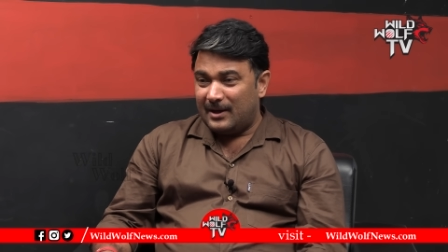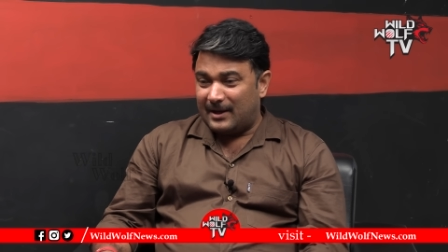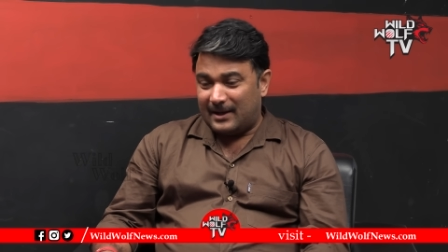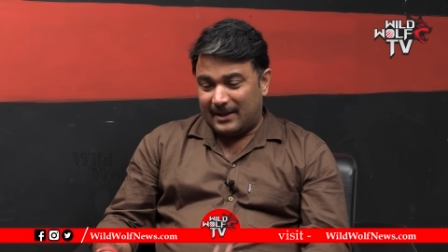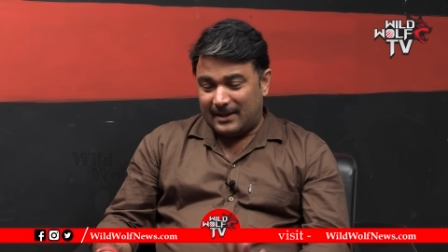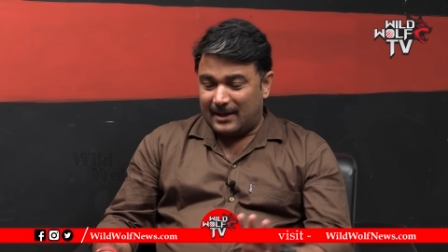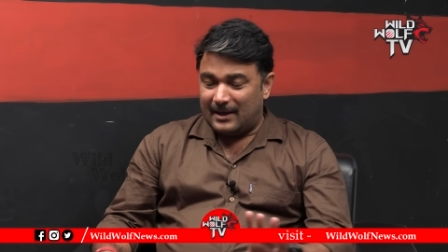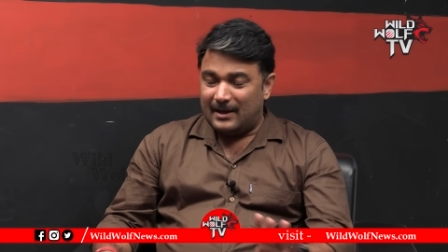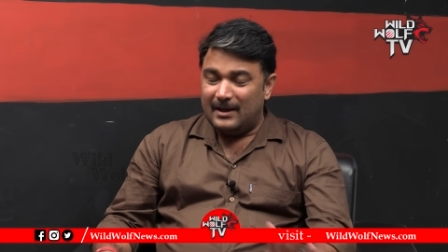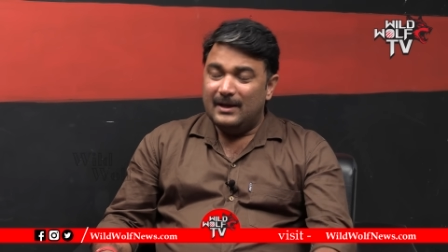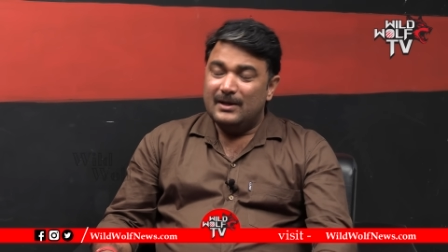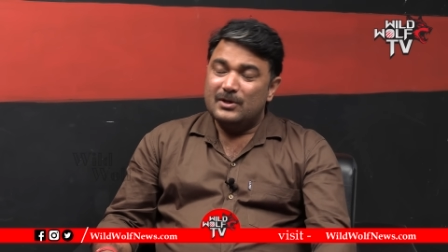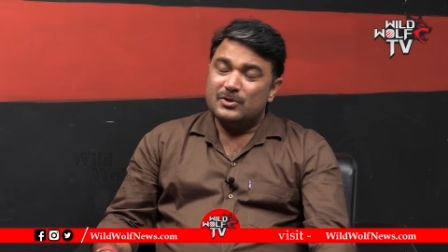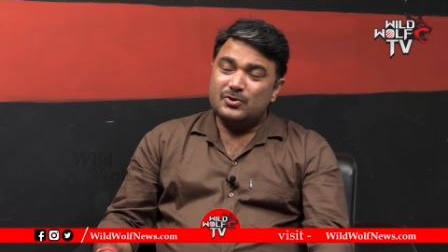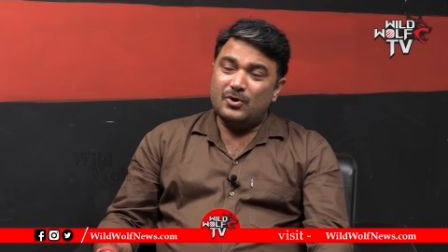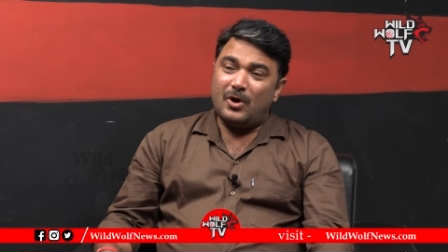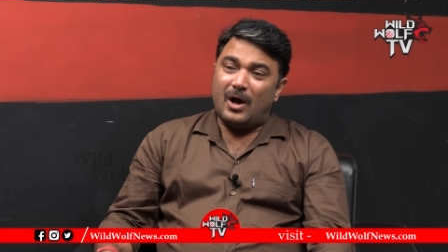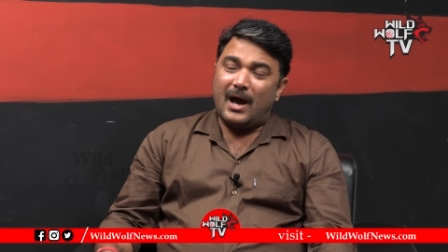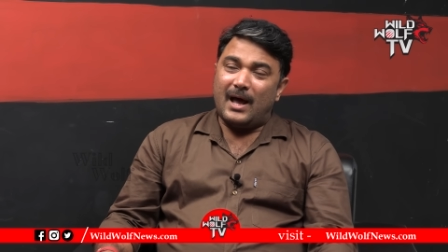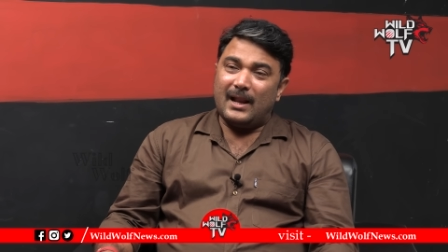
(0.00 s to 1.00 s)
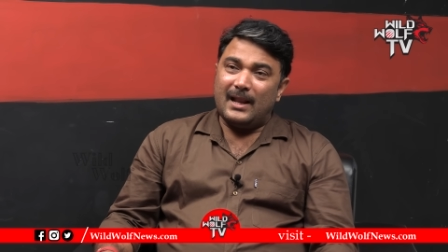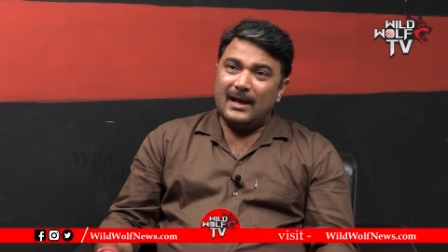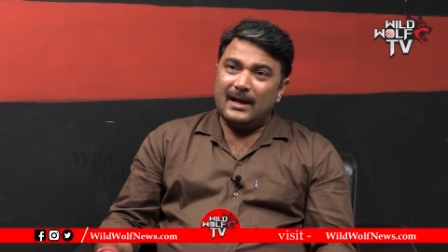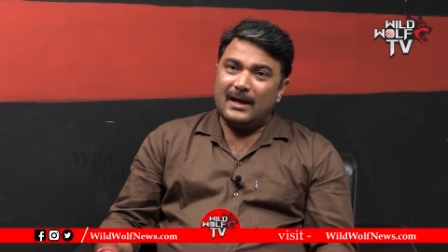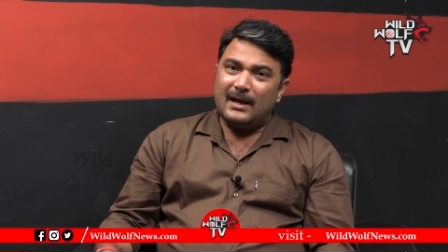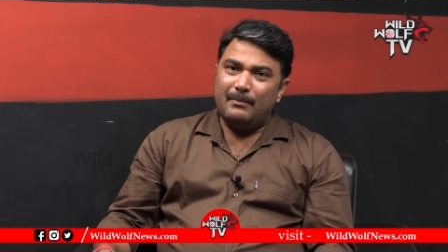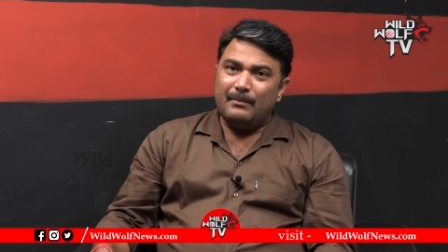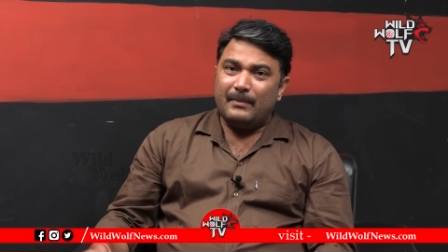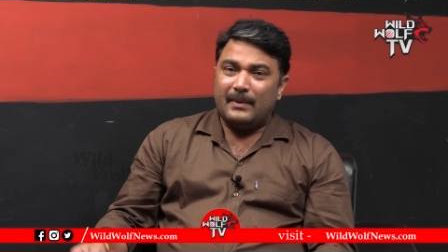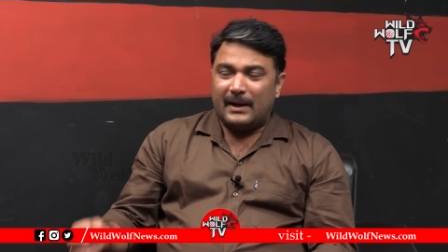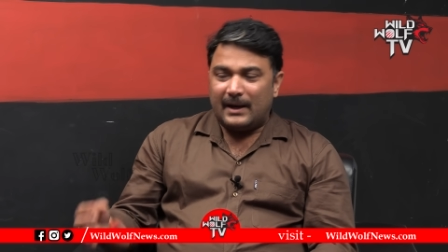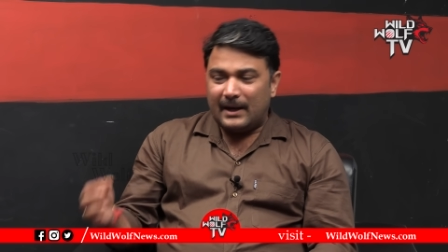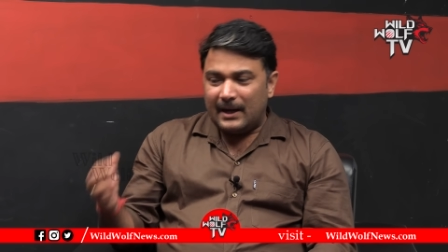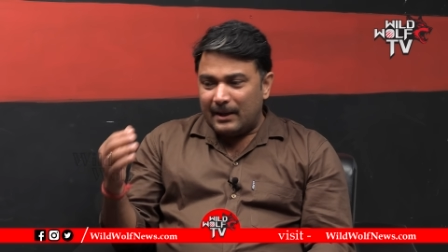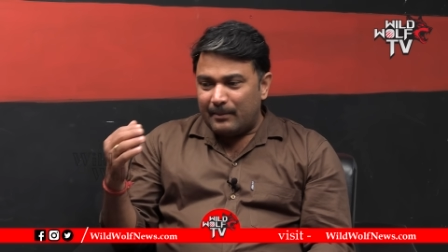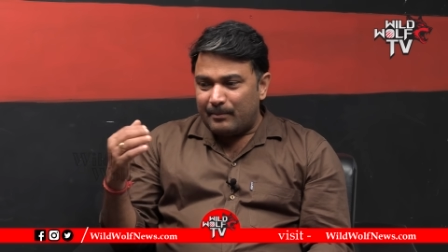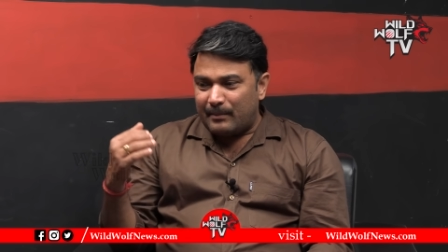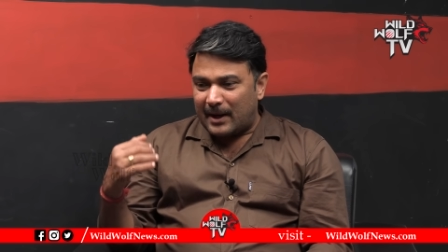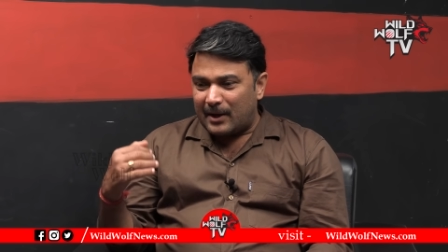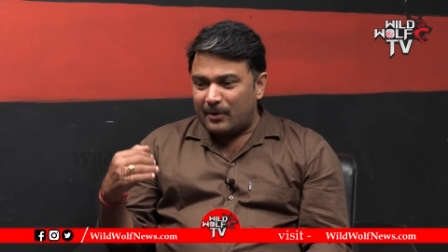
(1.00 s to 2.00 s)
కదా సో అలాగా మరలా
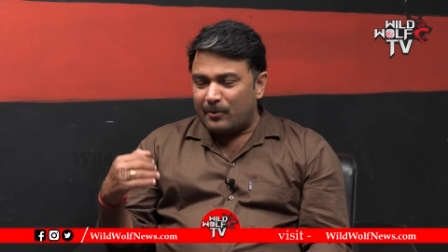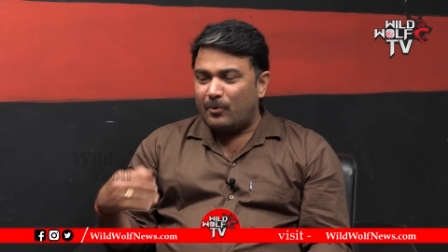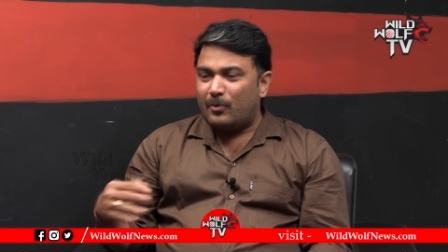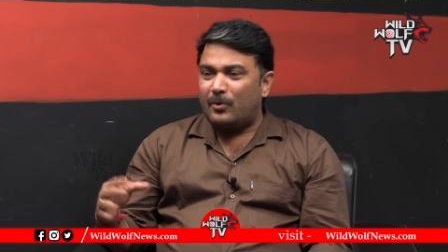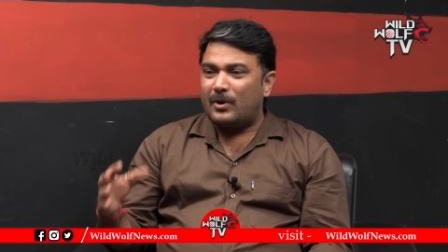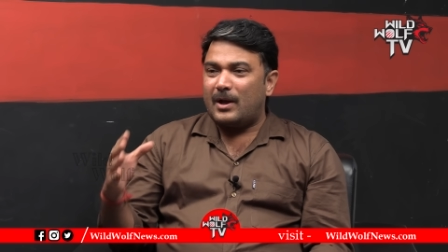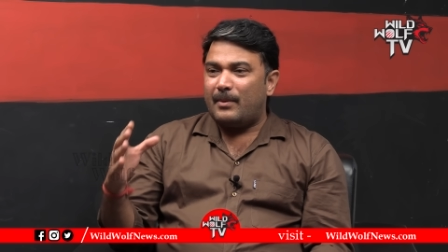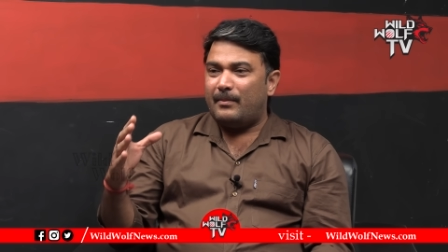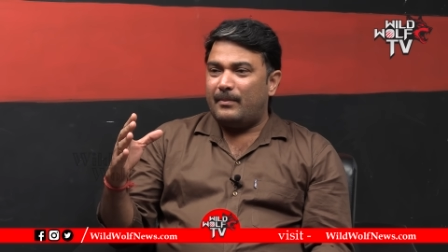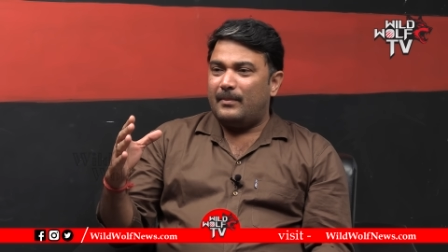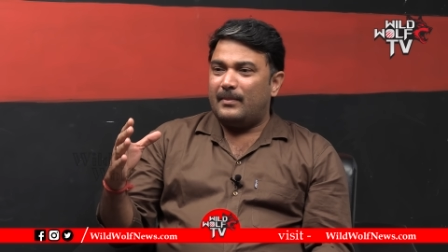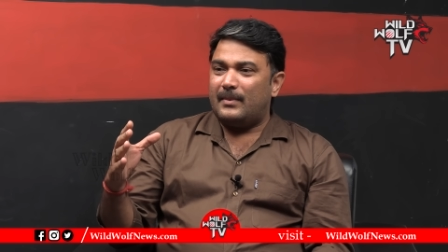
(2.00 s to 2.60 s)
మనం కూడా